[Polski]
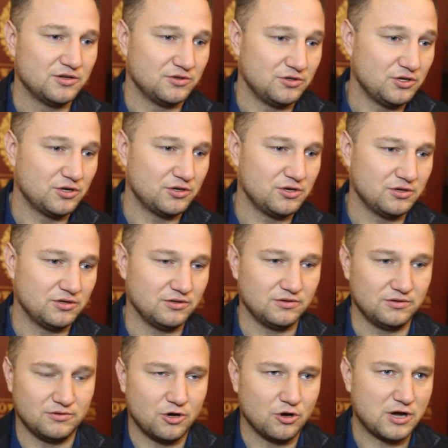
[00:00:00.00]
nie, nie,
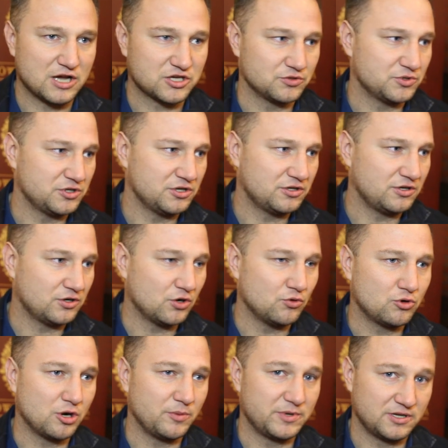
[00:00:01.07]
okażą się nie tylko u
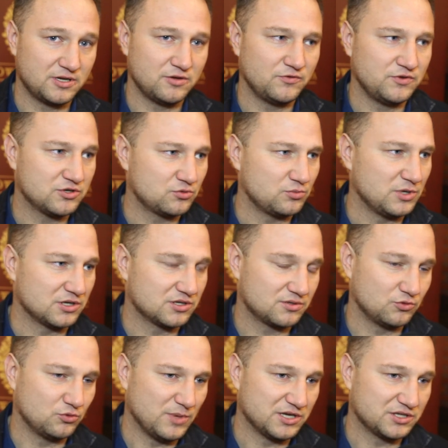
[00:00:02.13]
kobiet, ale również u, męż,
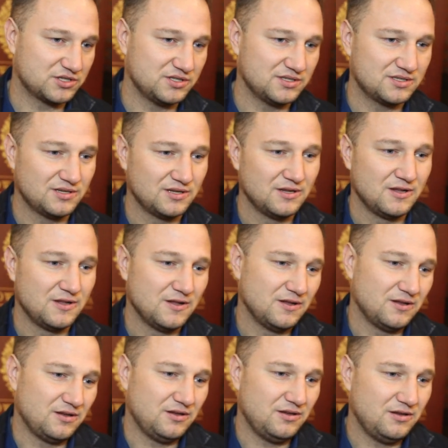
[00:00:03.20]
u mężczyzn.
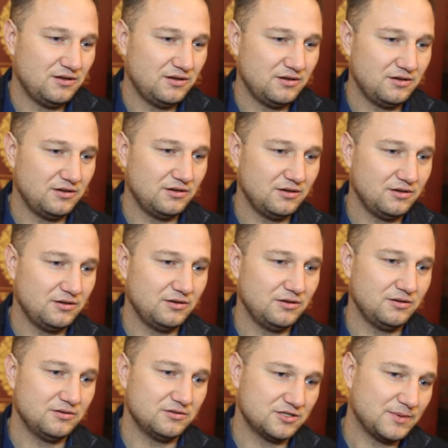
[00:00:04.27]

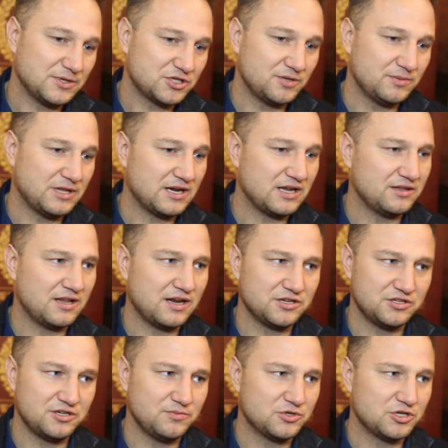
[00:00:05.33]
I zobaczymy. Na, na,
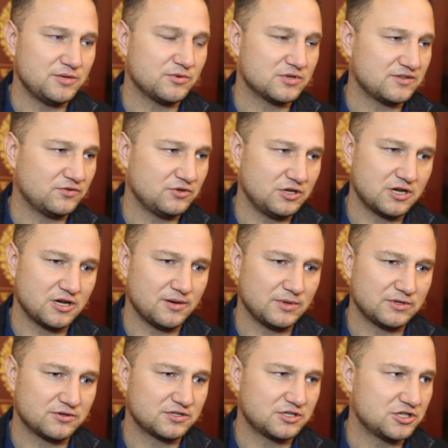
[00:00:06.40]
razie nie myślimy o zawodnikach
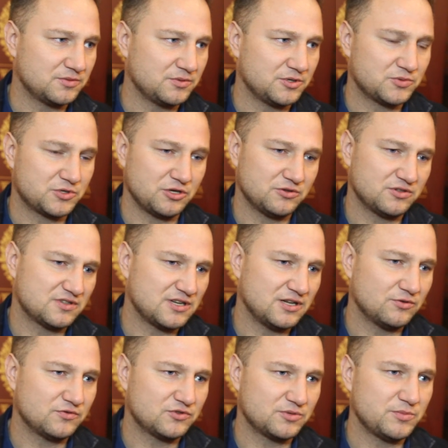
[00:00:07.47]
amatorskich, żeby ich przejąć, ze
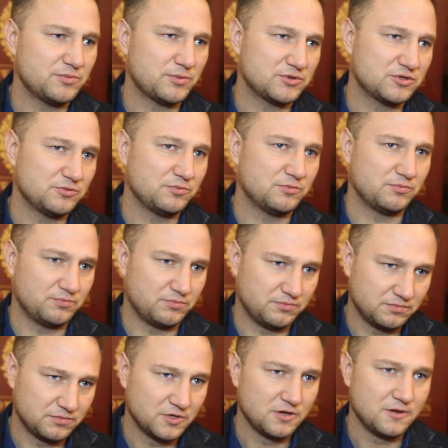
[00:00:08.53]
względów, żeby po prostu
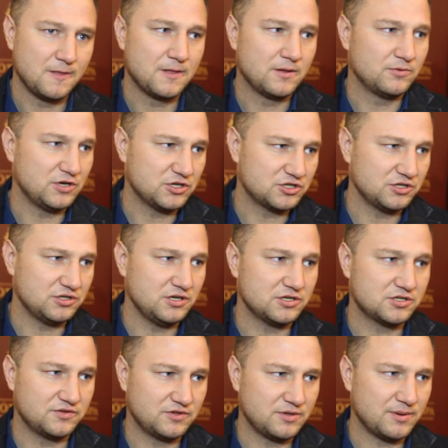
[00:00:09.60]
jeszcze,
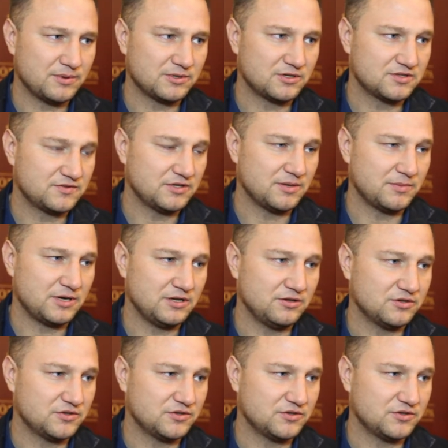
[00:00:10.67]
jeszcze w tym amatorstwie nabrali